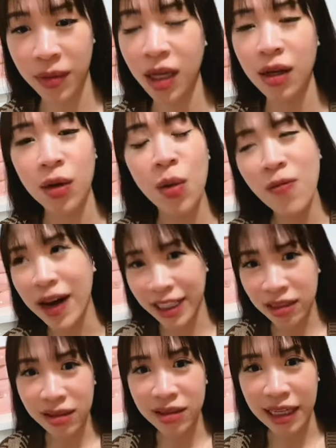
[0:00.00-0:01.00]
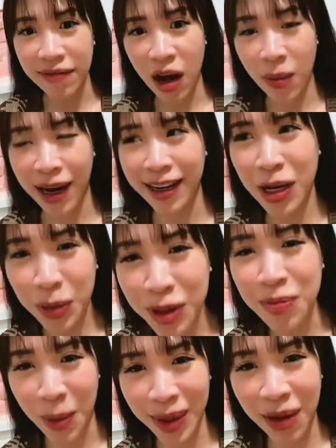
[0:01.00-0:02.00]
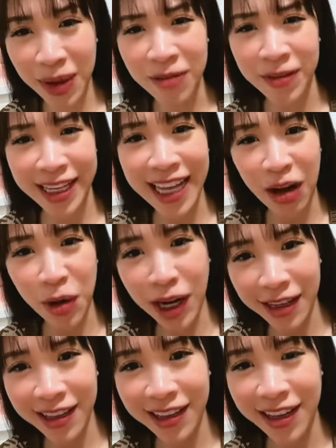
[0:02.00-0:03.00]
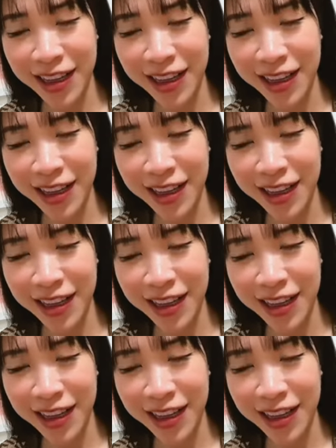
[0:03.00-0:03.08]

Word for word: cũng không phải là chưa từng dễ vào mà là nếu như mà bọn tao cần phải đến nhà con đấy ấy,